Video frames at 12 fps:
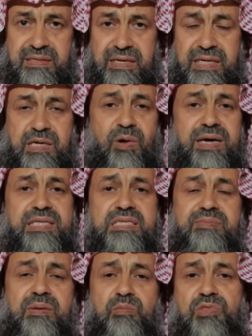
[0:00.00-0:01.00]
احنا وايد
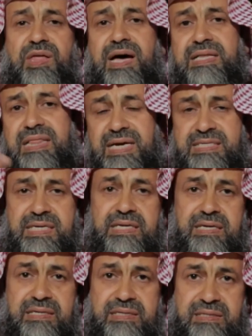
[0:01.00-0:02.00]
نسمع مضاد
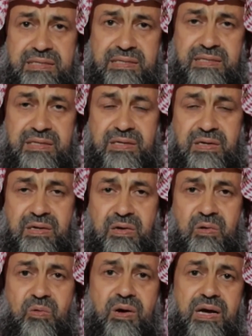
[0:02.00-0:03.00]
الاكسده
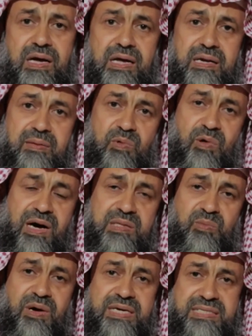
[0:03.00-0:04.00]
والمواد
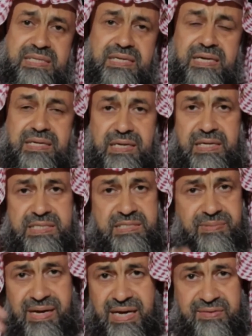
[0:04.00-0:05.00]
مؤكسده
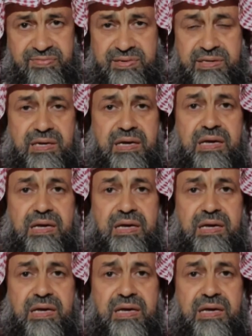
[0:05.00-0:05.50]
نسمعها في